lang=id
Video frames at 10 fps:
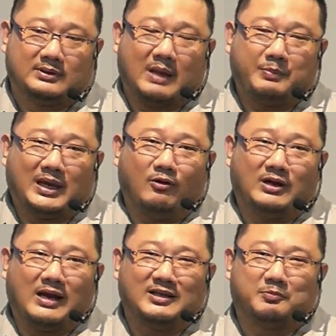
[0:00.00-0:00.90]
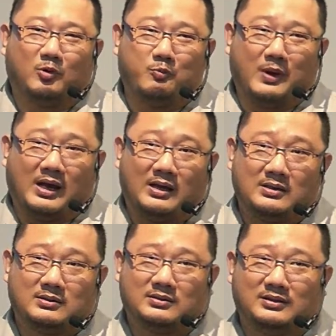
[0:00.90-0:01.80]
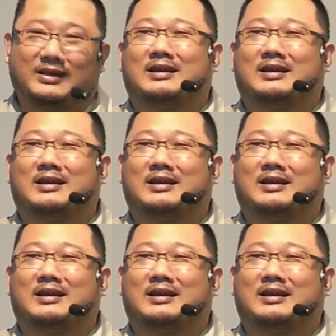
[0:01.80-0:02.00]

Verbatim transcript: tapi kalau tidak niat berubah, saya